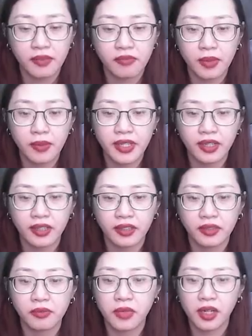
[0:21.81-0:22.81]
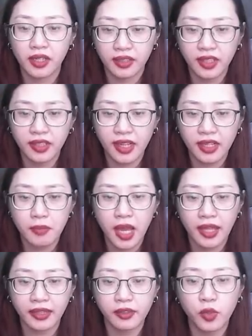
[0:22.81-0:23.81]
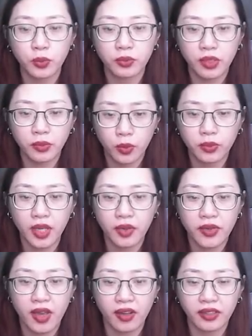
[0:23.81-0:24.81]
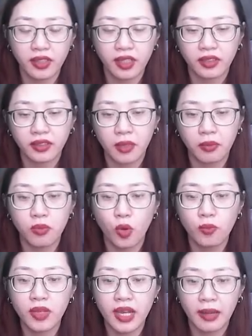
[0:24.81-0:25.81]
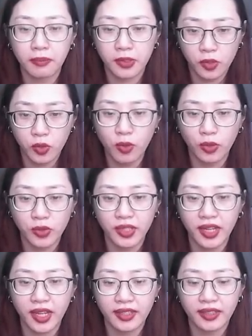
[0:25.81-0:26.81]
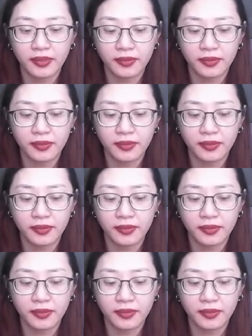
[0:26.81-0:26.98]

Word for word: Và bây giờ mời tất cả các bạn cùng tiếp tục theo dõi tập bốn mươi lăm của bộ truyện này.